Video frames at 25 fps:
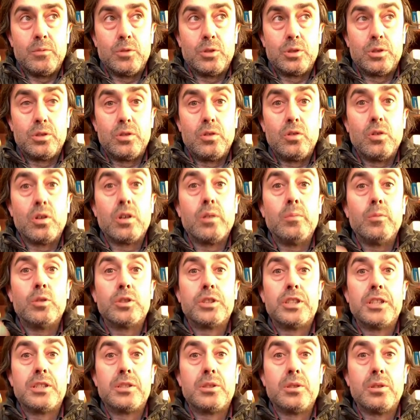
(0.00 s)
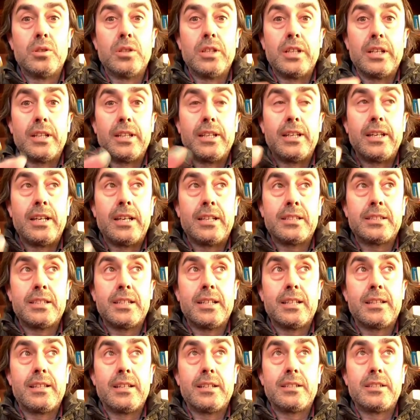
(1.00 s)
Lo que hemos hecho desde ASAD ha
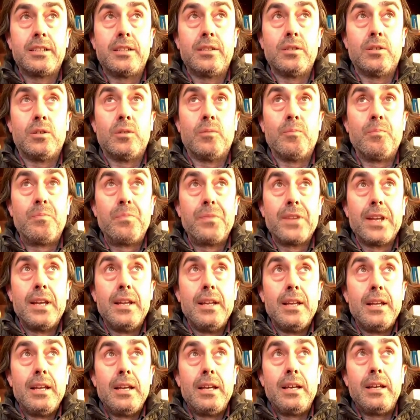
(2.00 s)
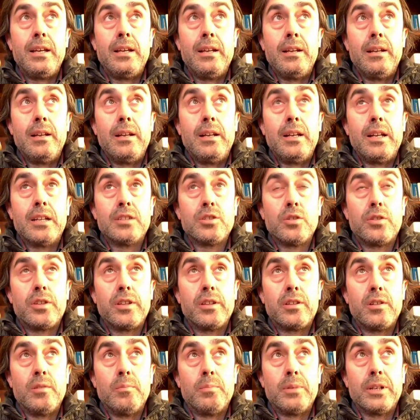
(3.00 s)
sido, en eh, la asociación
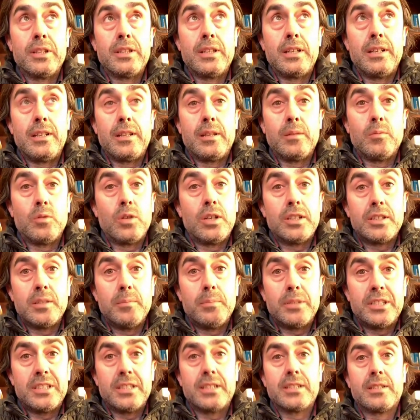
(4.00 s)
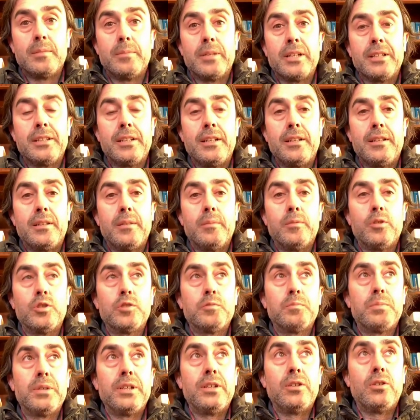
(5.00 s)
pertenecemos las empresas que pertenecemos,
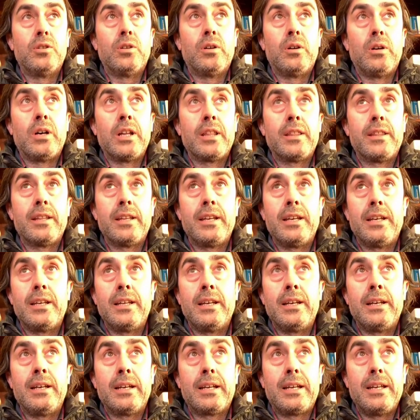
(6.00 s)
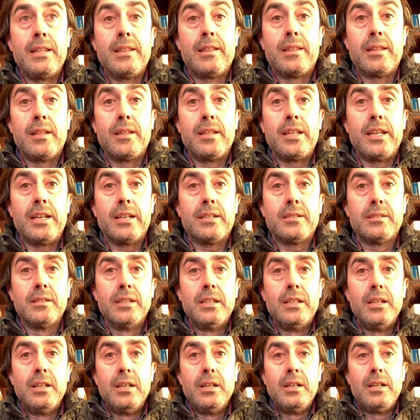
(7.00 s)
pero hace 15 días
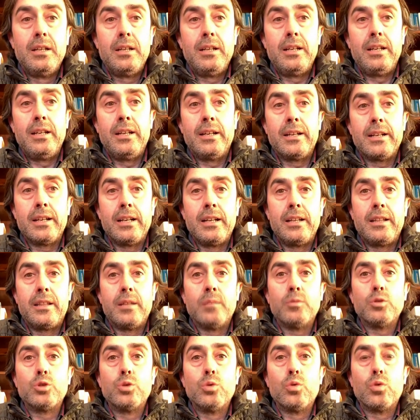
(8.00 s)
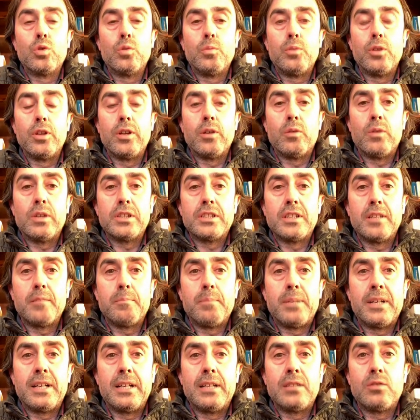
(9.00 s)
eh, realizamos un grupo de WhatsApp
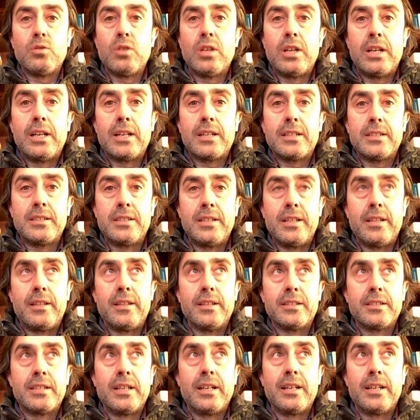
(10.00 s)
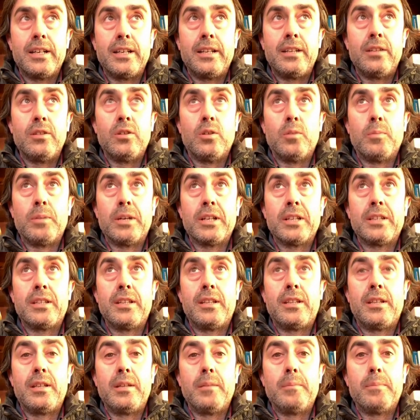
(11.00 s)
para todas las residencias que han querido
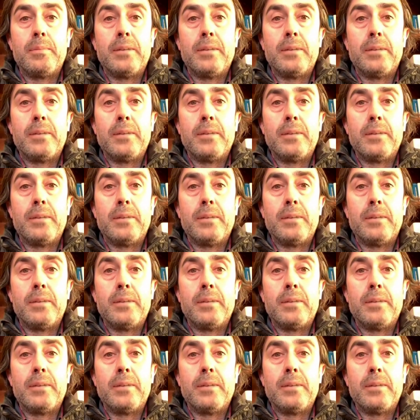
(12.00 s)
participar